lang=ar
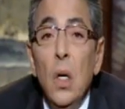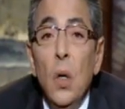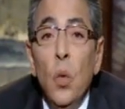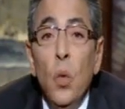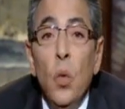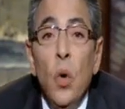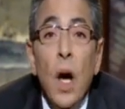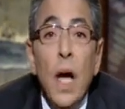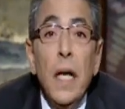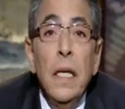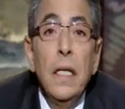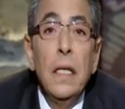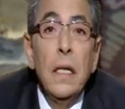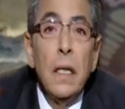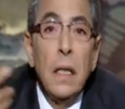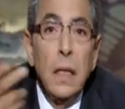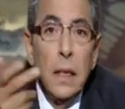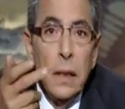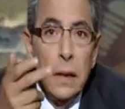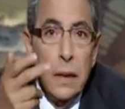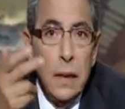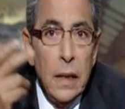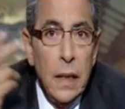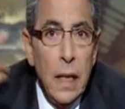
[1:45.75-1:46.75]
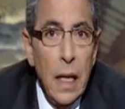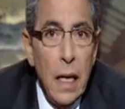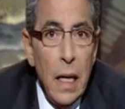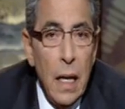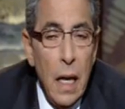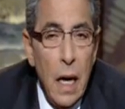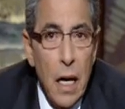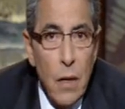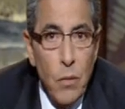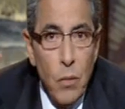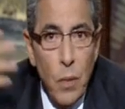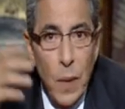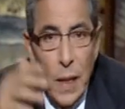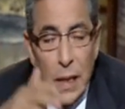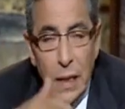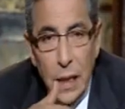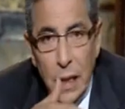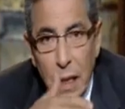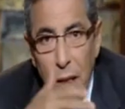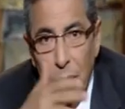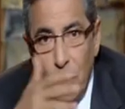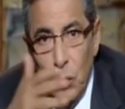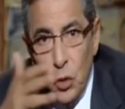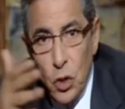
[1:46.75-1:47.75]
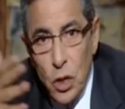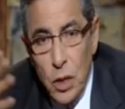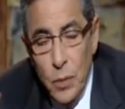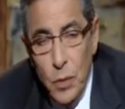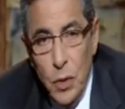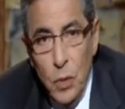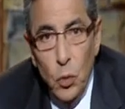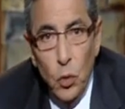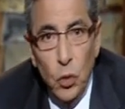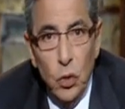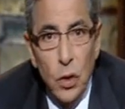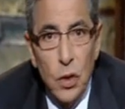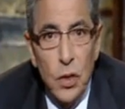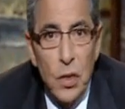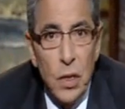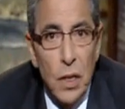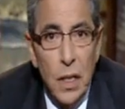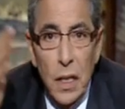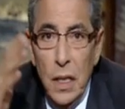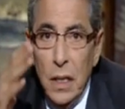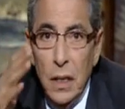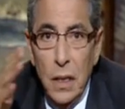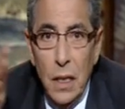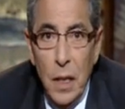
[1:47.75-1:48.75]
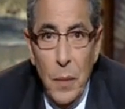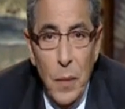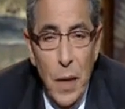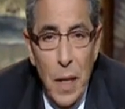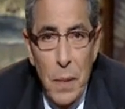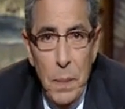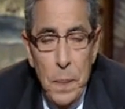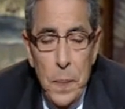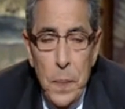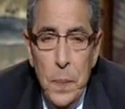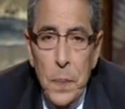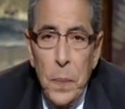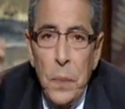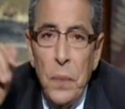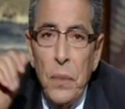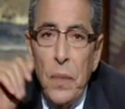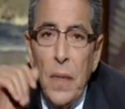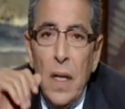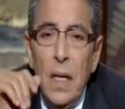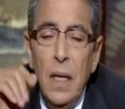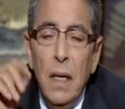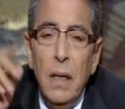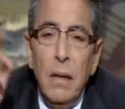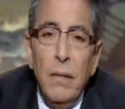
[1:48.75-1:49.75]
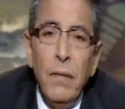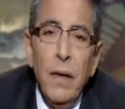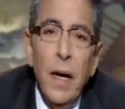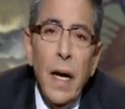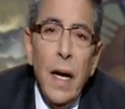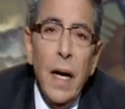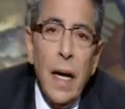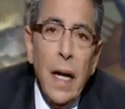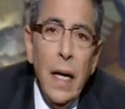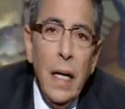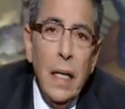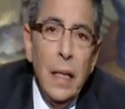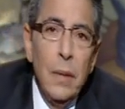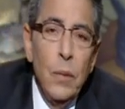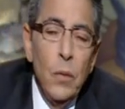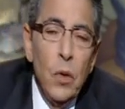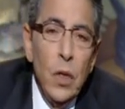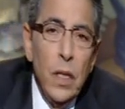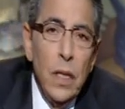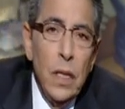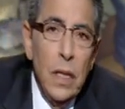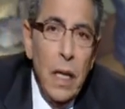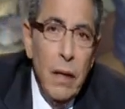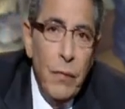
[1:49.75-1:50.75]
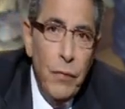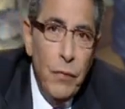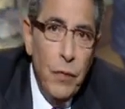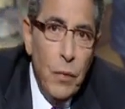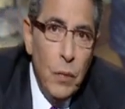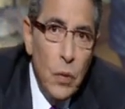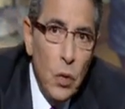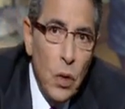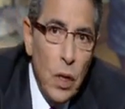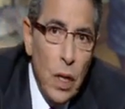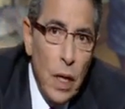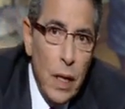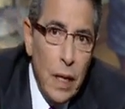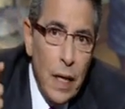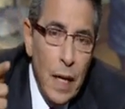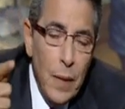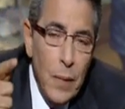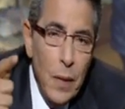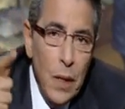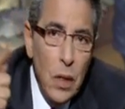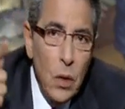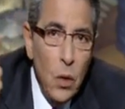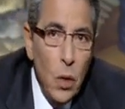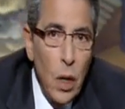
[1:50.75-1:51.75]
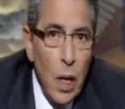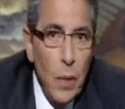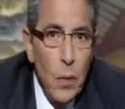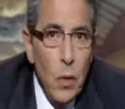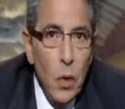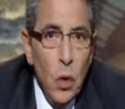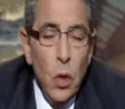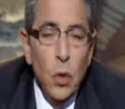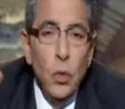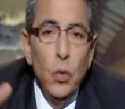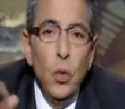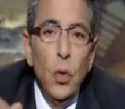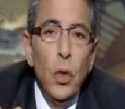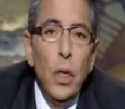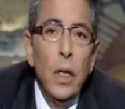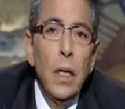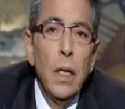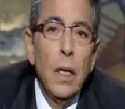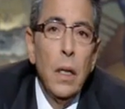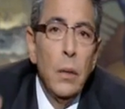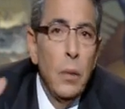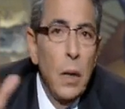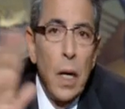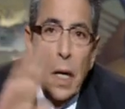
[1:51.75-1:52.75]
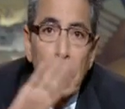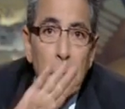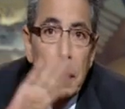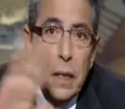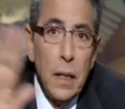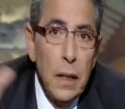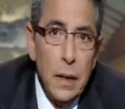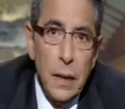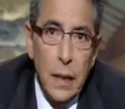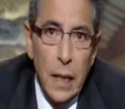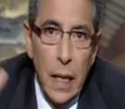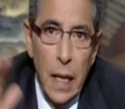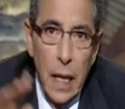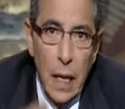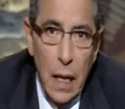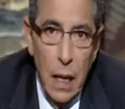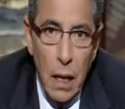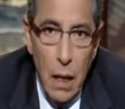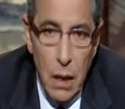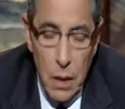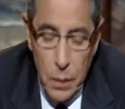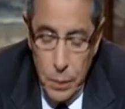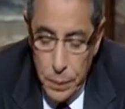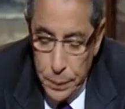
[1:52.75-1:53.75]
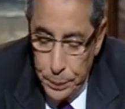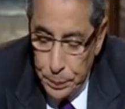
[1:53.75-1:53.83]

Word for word: وغير اتجاه الحرب بعد كده المسلمين منتصرين تمام فخالد الوليد لف من ورا الجبل اللي هو جبل احد وغير اتجاه الحرب